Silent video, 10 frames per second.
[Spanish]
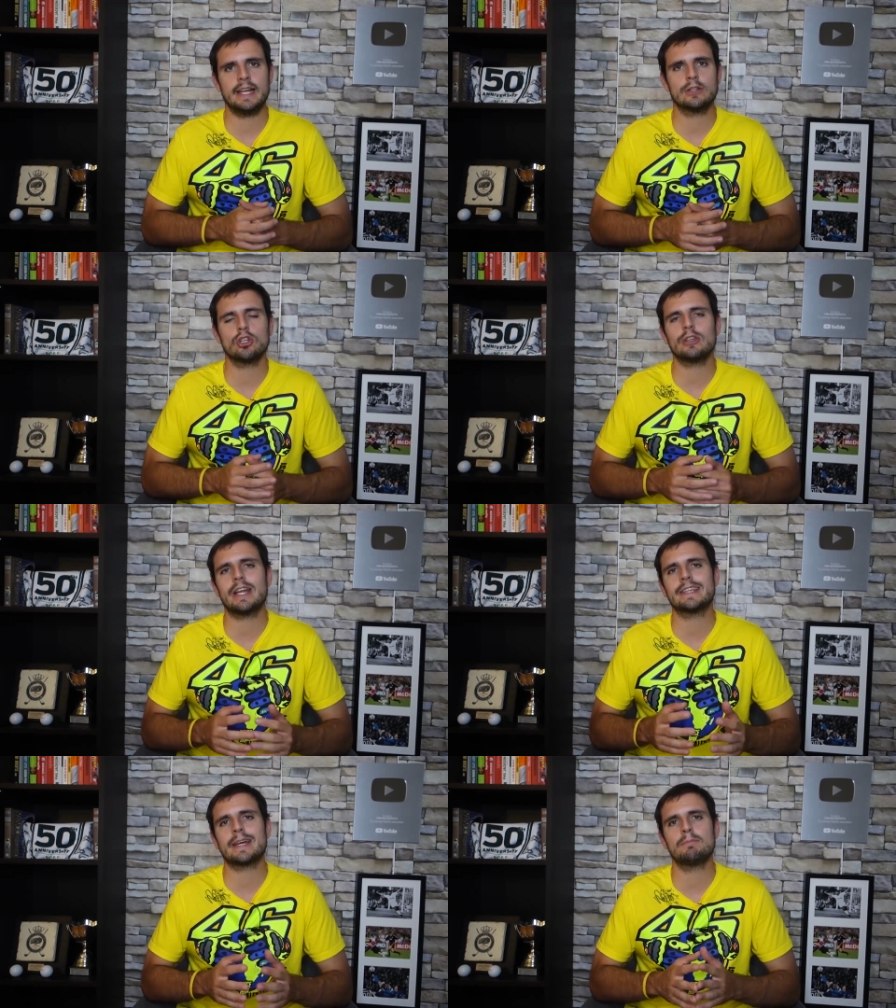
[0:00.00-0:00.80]
El
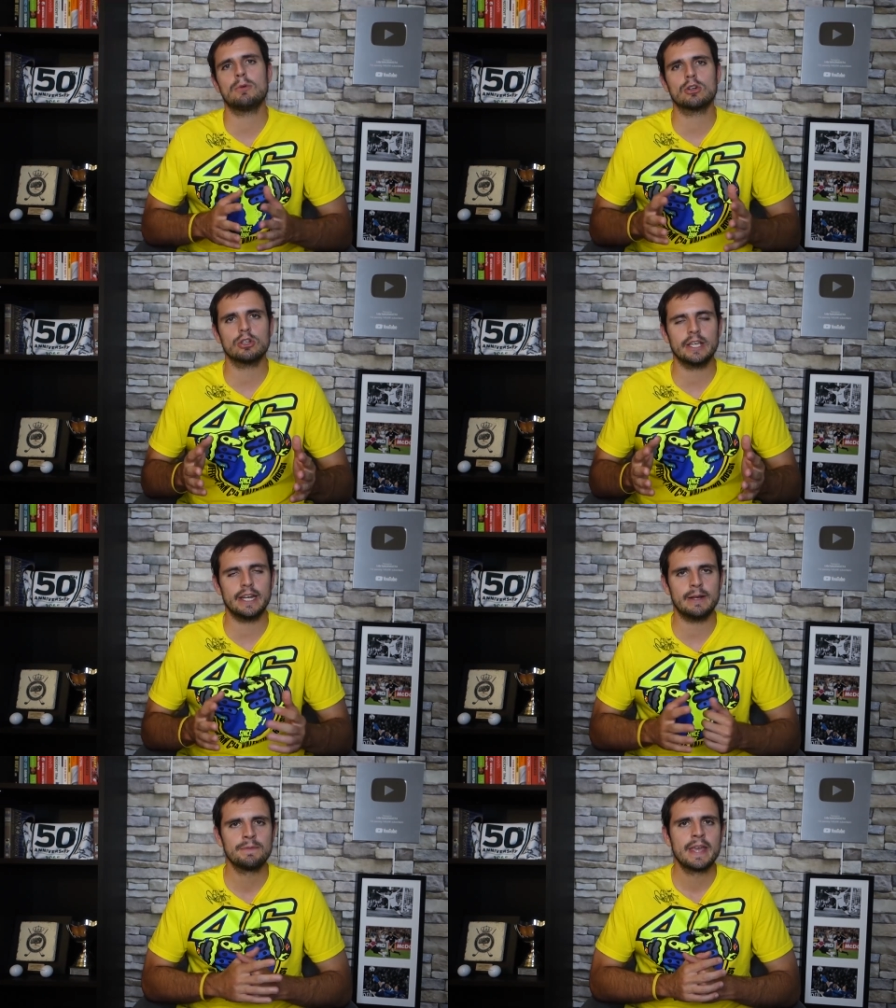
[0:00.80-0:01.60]
Tottenham tampoco
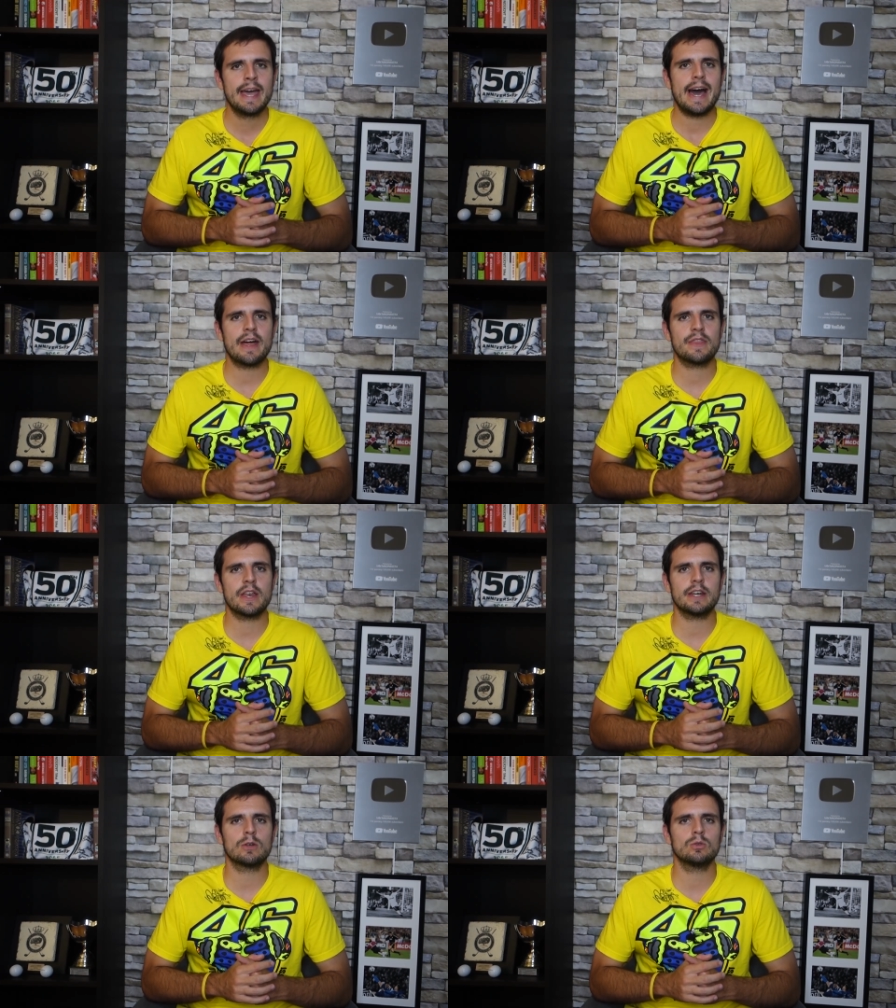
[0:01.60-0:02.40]
quiere
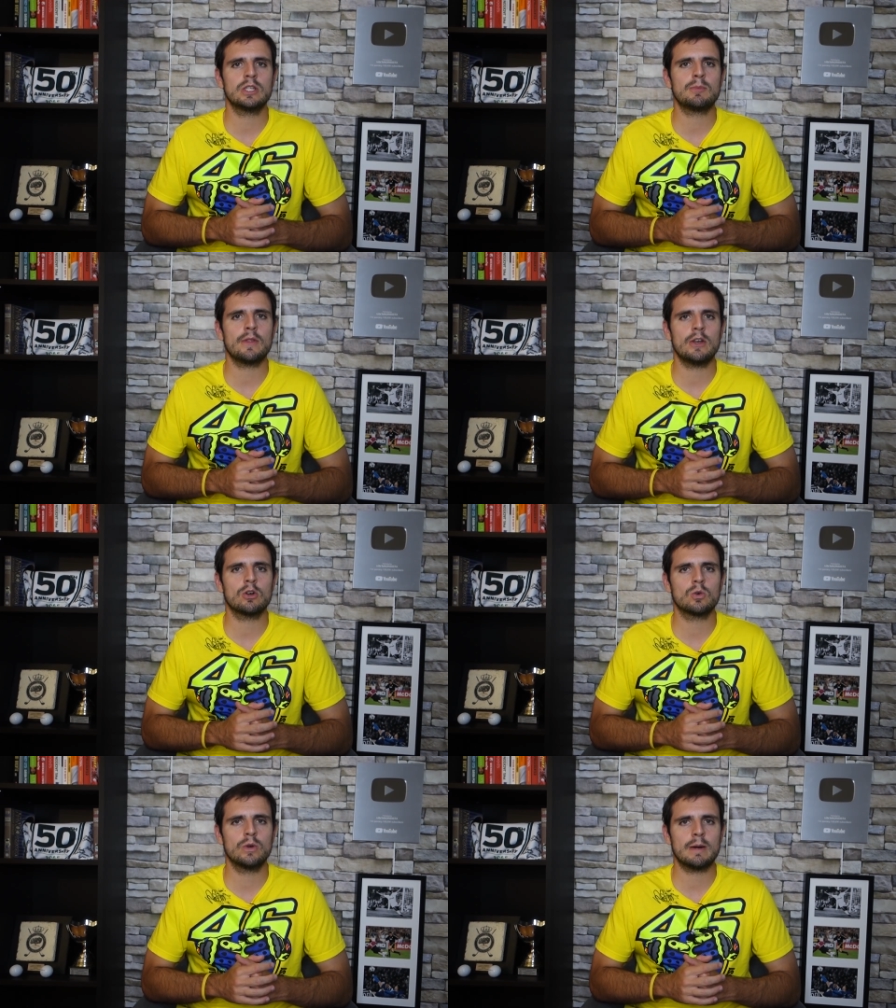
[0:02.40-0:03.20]
hacer ningún tipo de
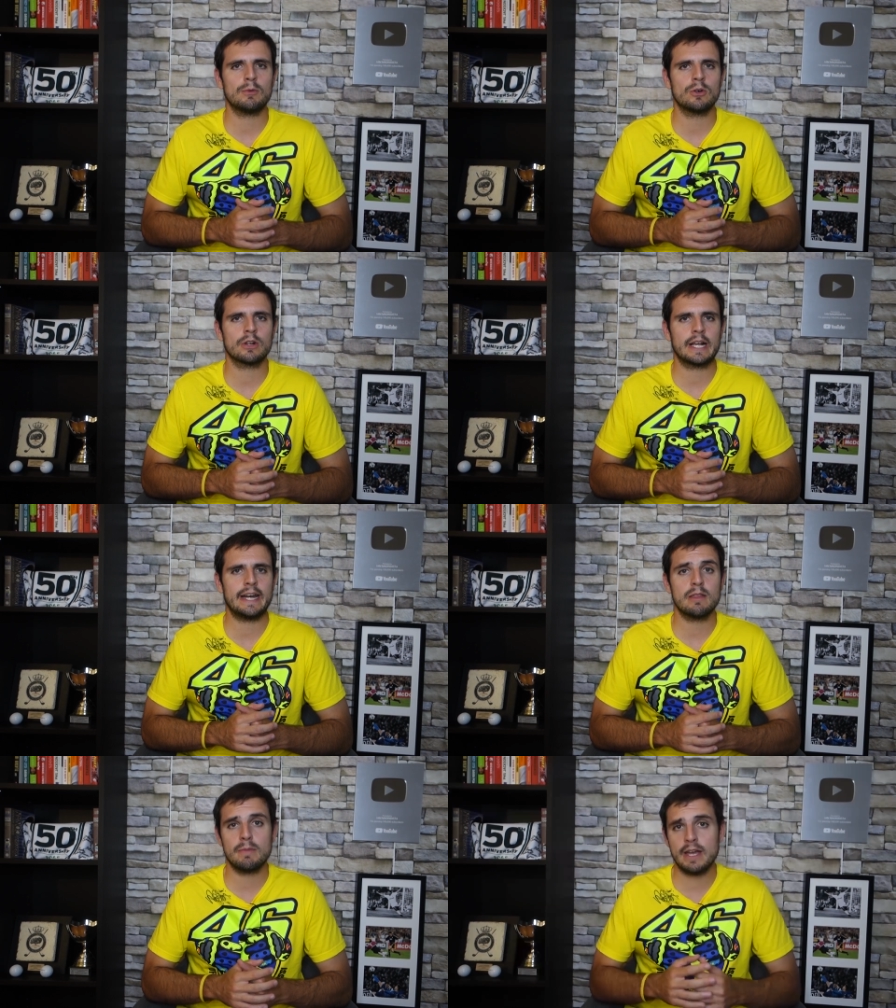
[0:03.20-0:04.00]
locura por
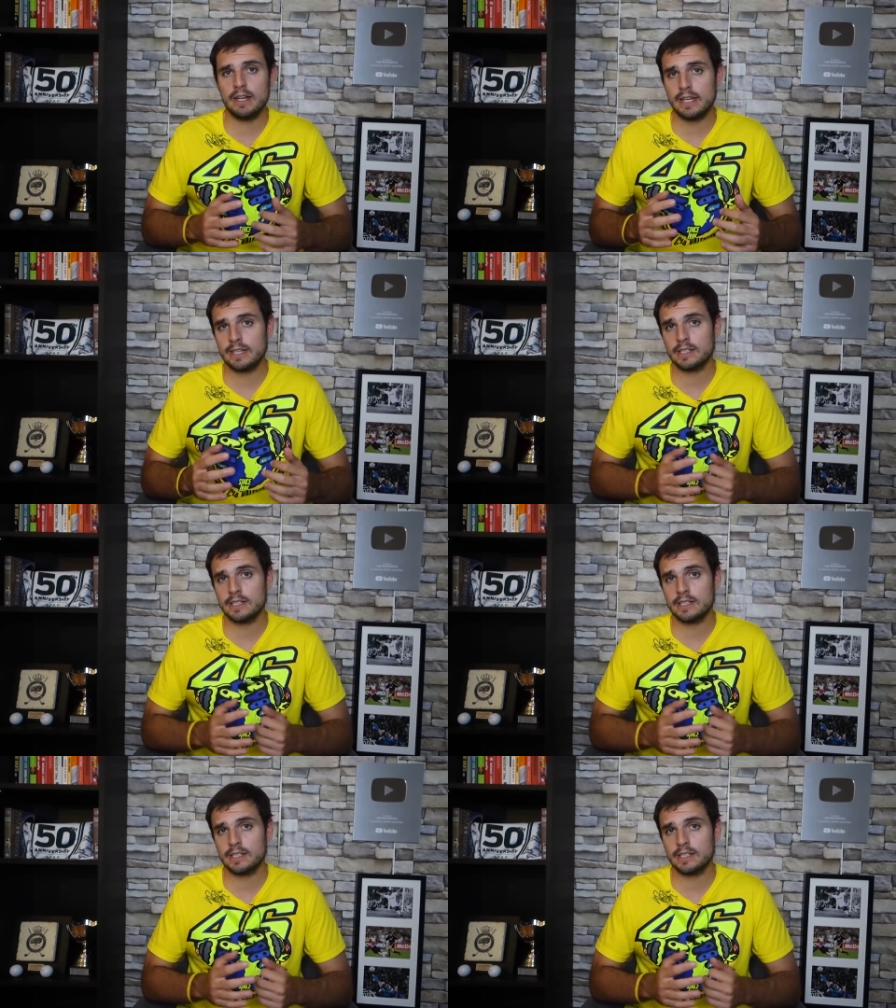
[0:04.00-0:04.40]
Gareth Bale.